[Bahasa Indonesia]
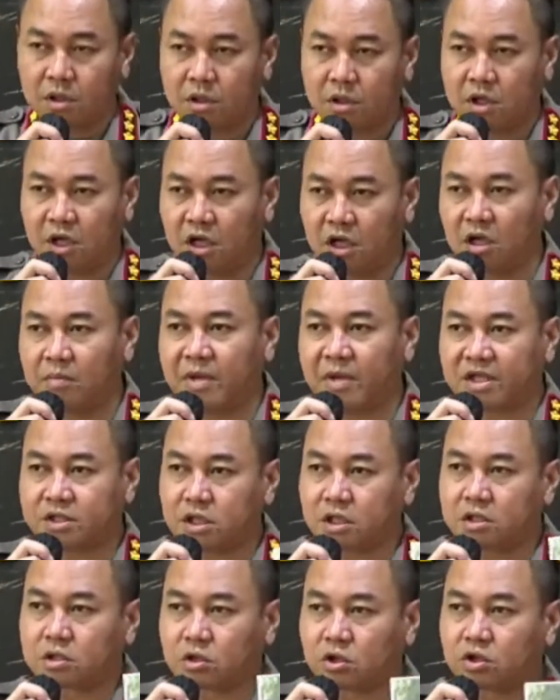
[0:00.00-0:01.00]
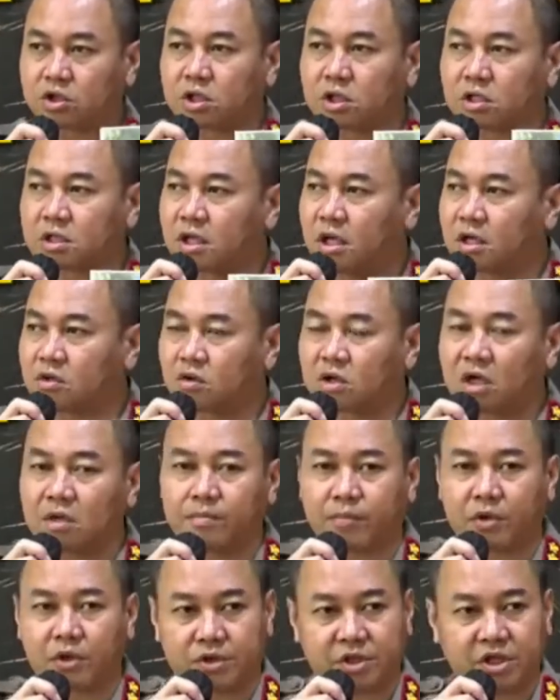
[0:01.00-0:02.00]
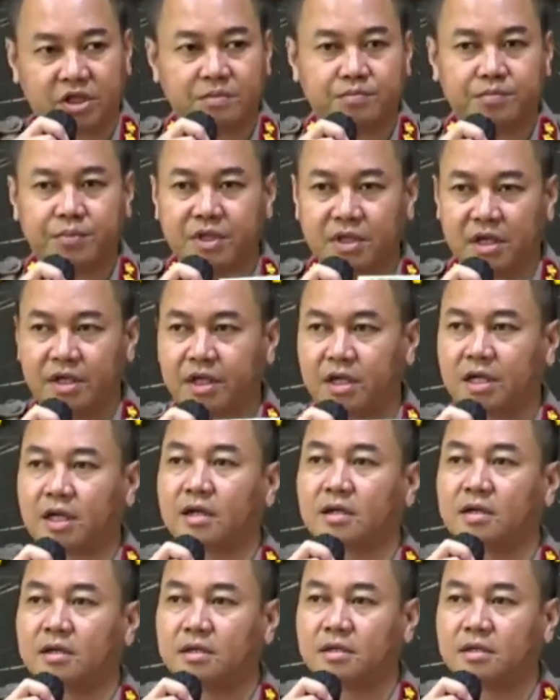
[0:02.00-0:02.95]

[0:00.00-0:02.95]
Ini masih terus kita lakukan proses penyelidikan.